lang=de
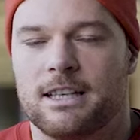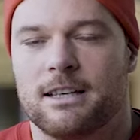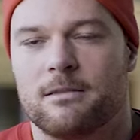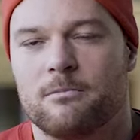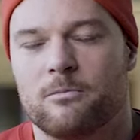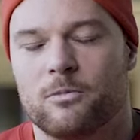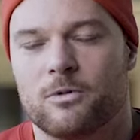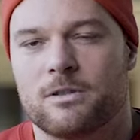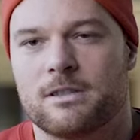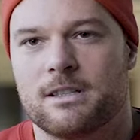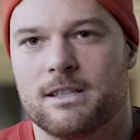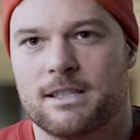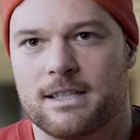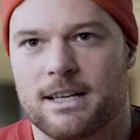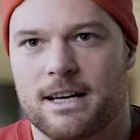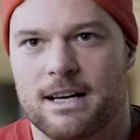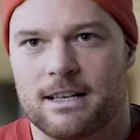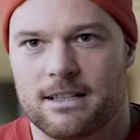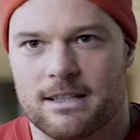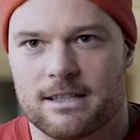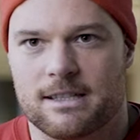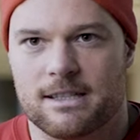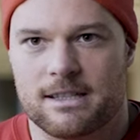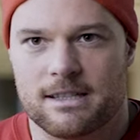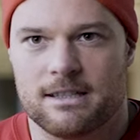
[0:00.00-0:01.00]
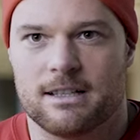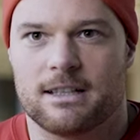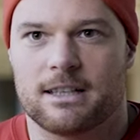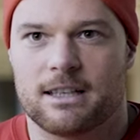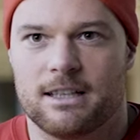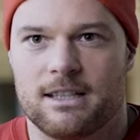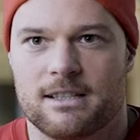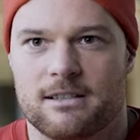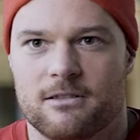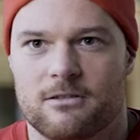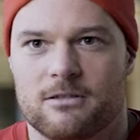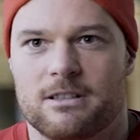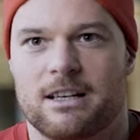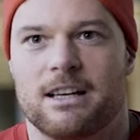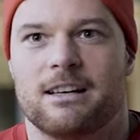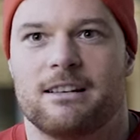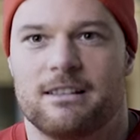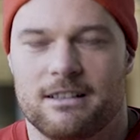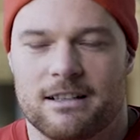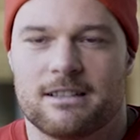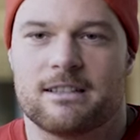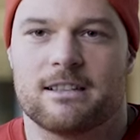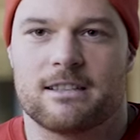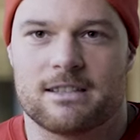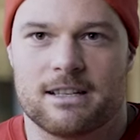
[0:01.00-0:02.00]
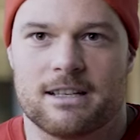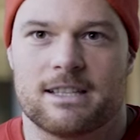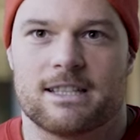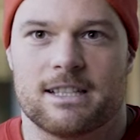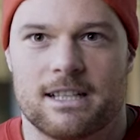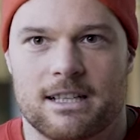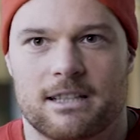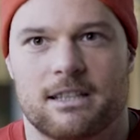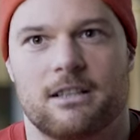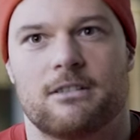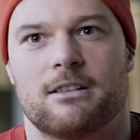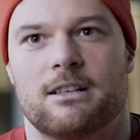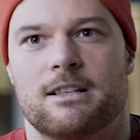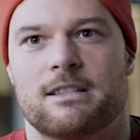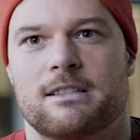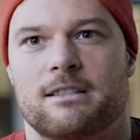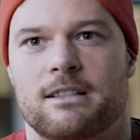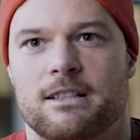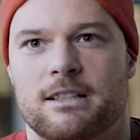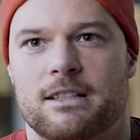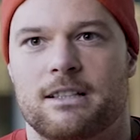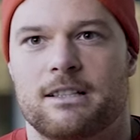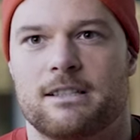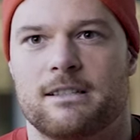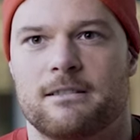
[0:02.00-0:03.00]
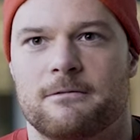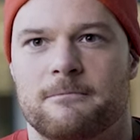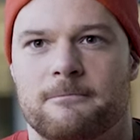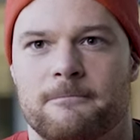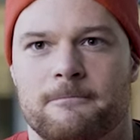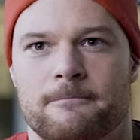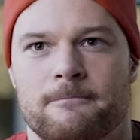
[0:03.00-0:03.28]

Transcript: geben muss, die sagen, das ist eine Krise und dann ist es tatsächlich auch erst eine Krise.